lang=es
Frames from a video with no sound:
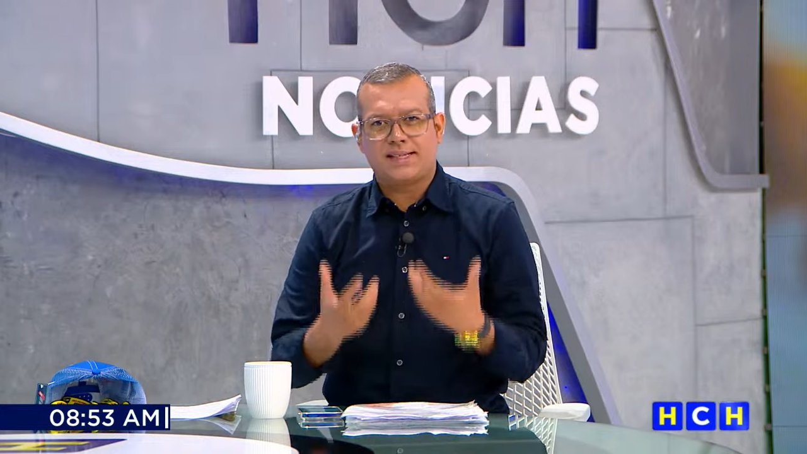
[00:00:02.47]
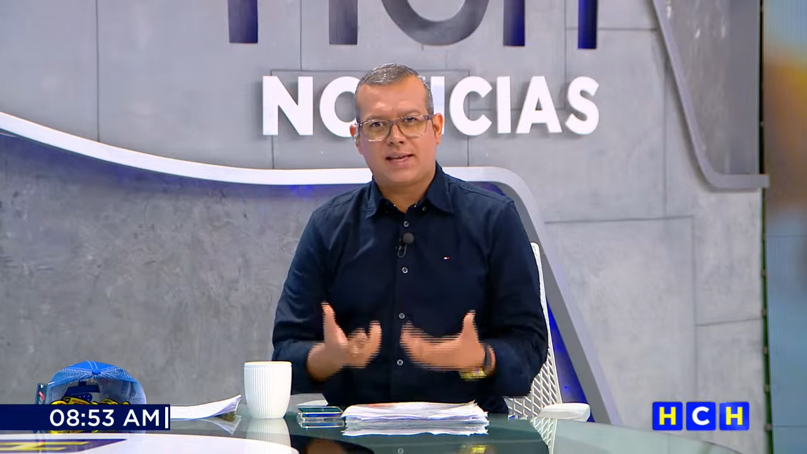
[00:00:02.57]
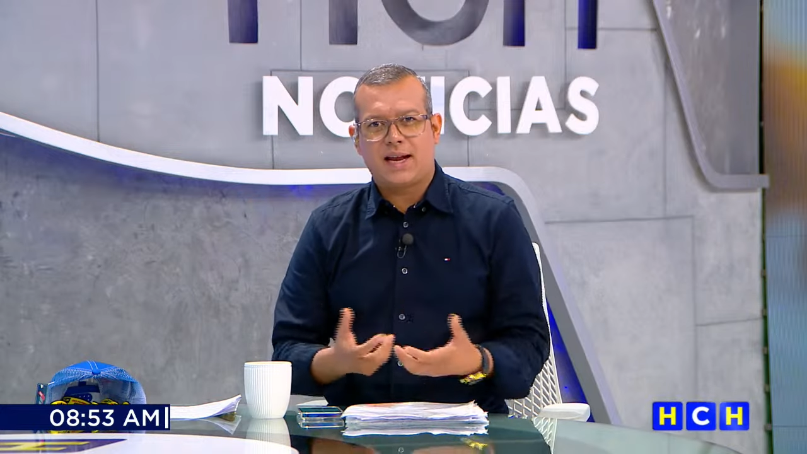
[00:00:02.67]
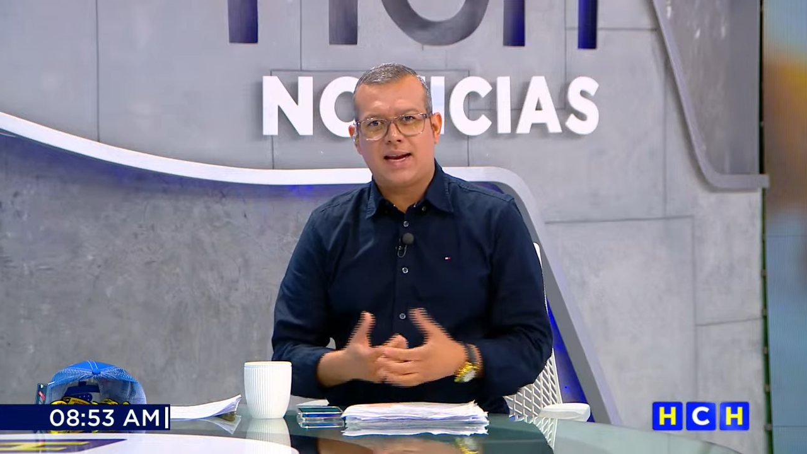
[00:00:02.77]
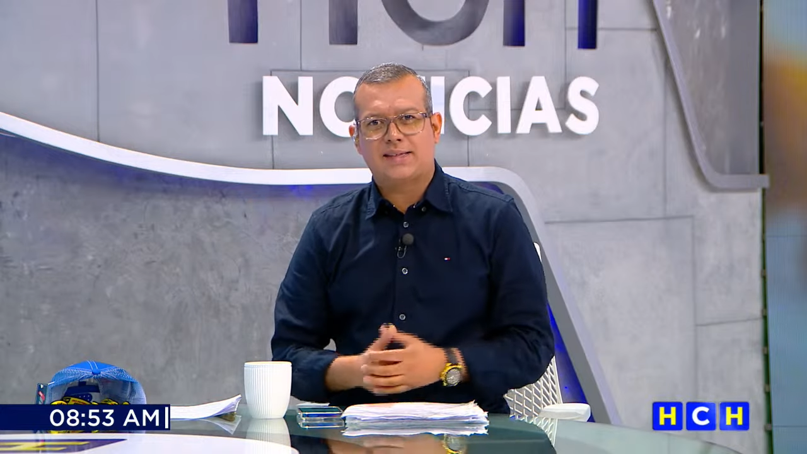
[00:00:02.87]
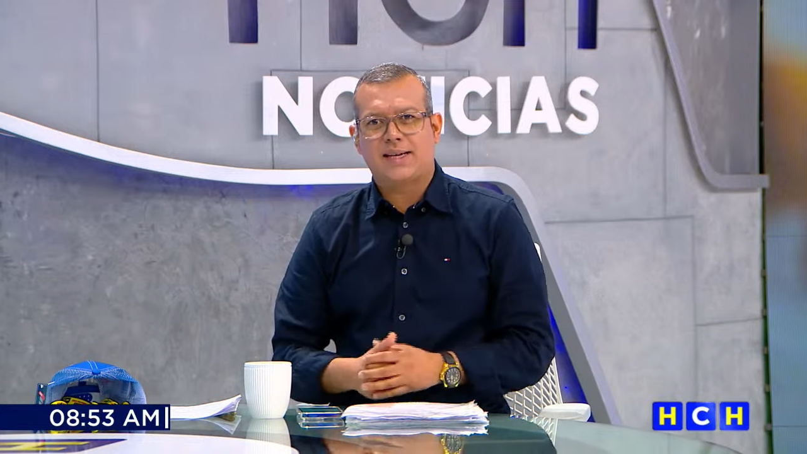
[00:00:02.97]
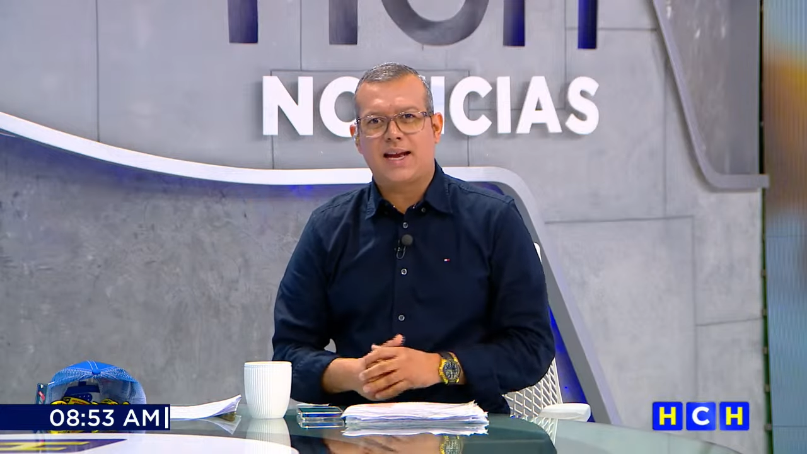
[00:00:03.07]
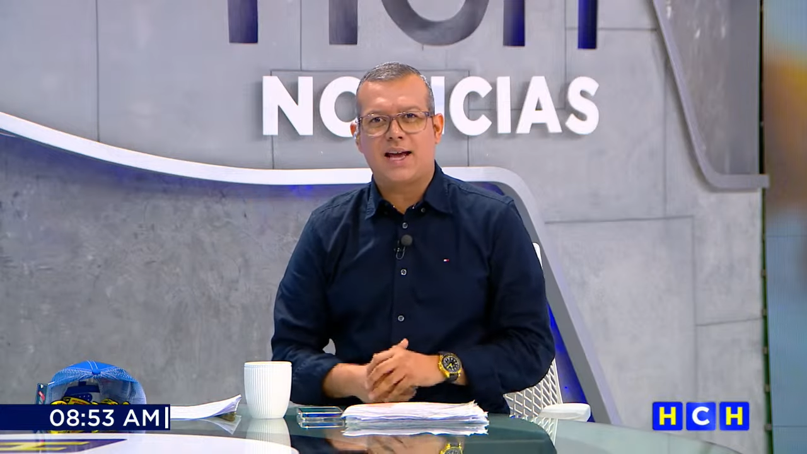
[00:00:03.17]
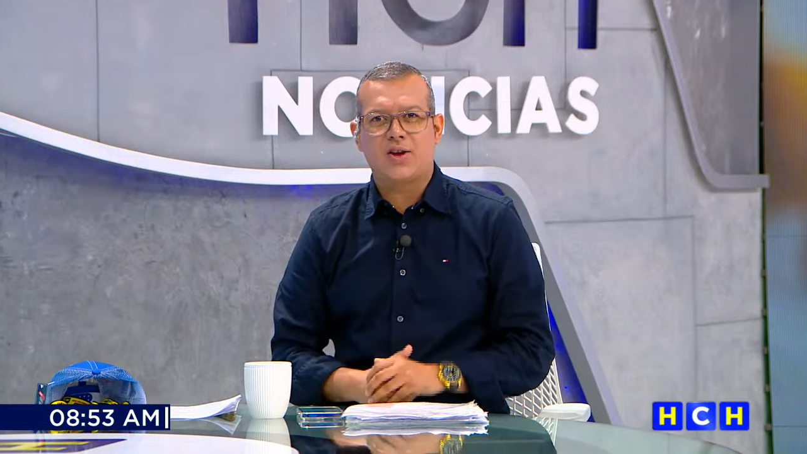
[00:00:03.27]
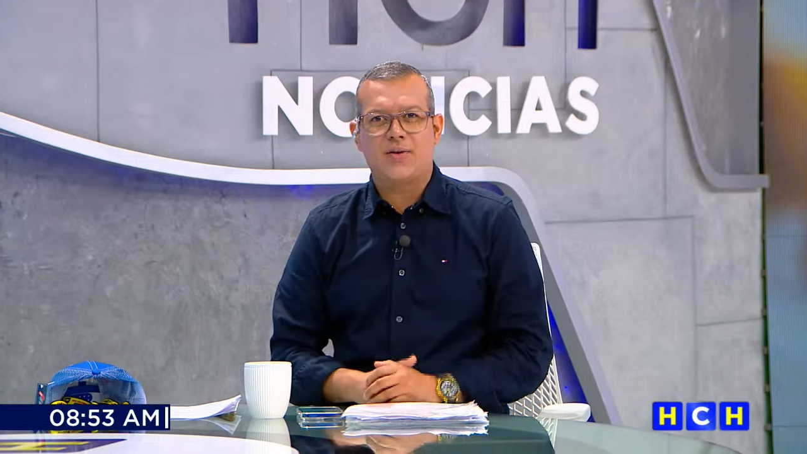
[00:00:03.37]
dónde
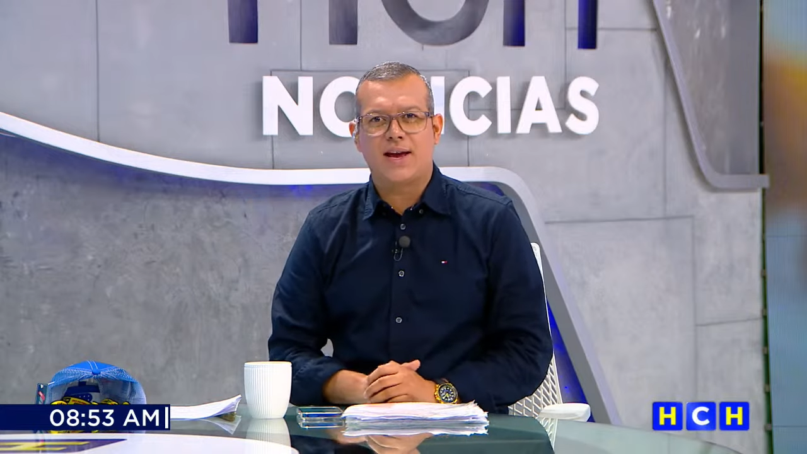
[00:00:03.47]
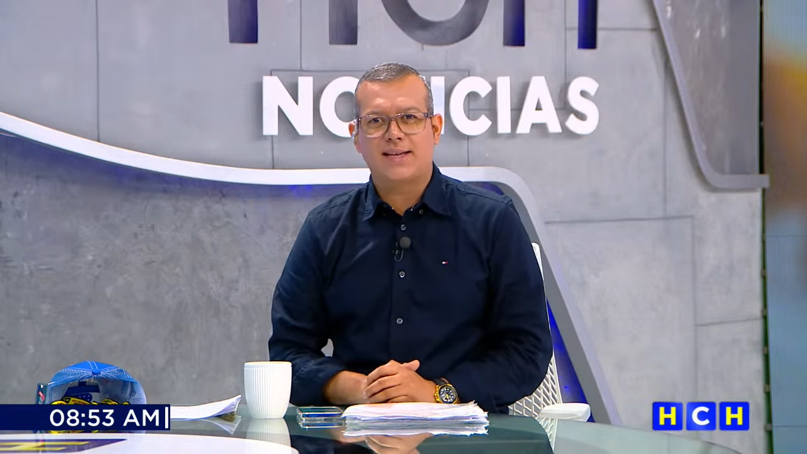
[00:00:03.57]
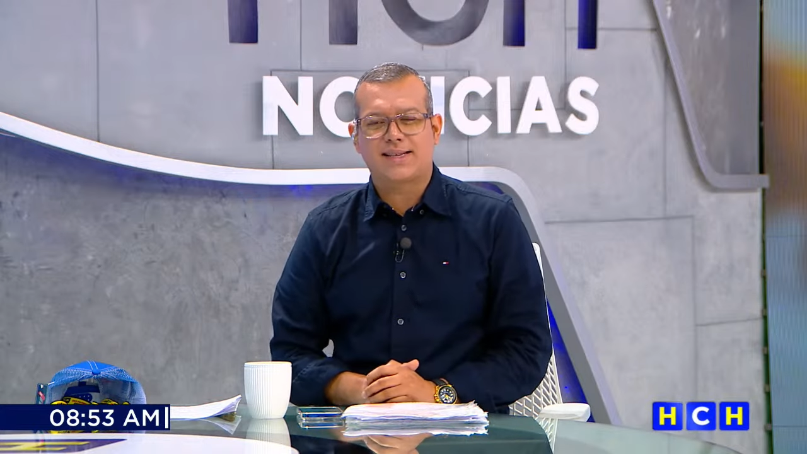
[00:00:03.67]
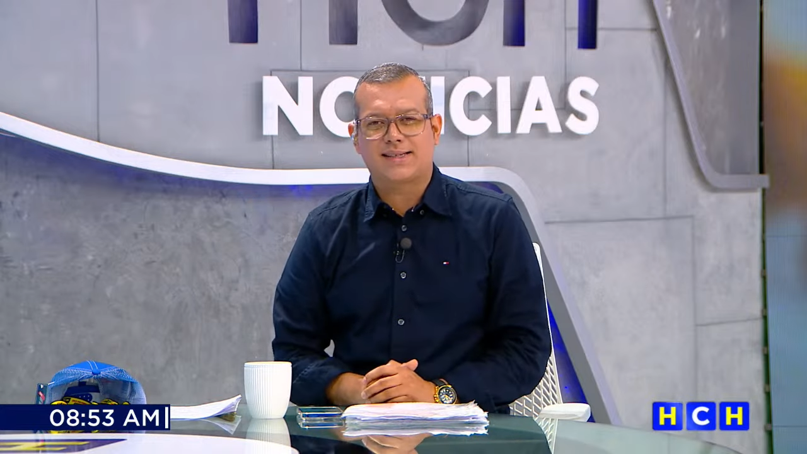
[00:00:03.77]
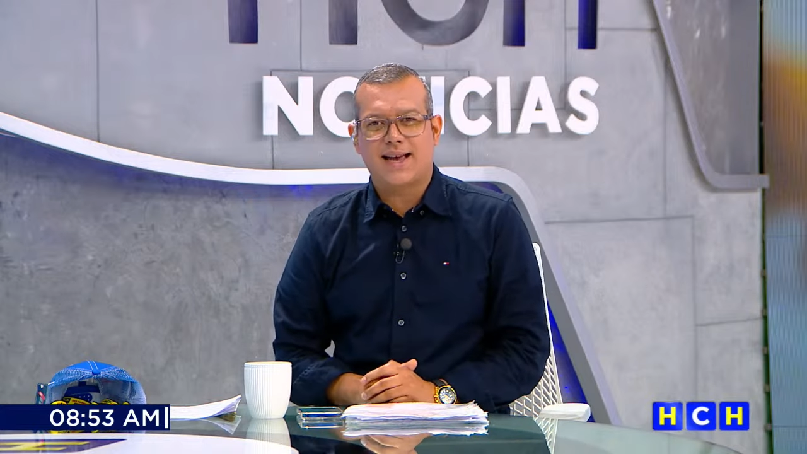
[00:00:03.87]
estará el escenario de